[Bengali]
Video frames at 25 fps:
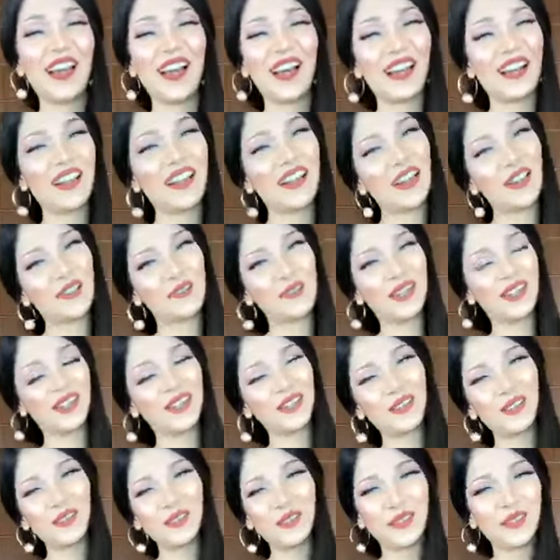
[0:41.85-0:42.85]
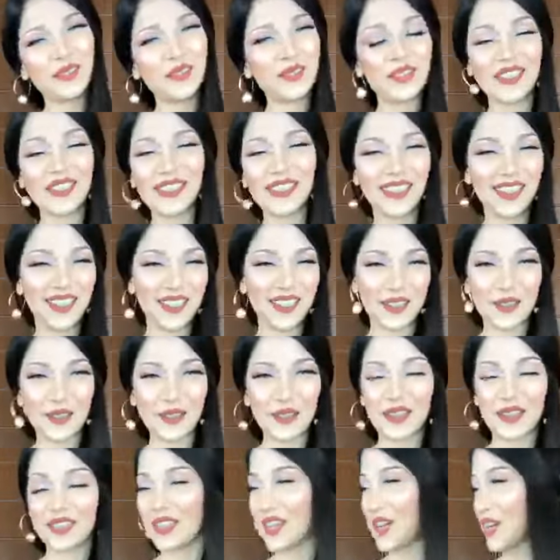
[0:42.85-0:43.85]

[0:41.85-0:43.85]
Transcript: আর লাইফটাকে সুন্দর করে শেয়ার করতে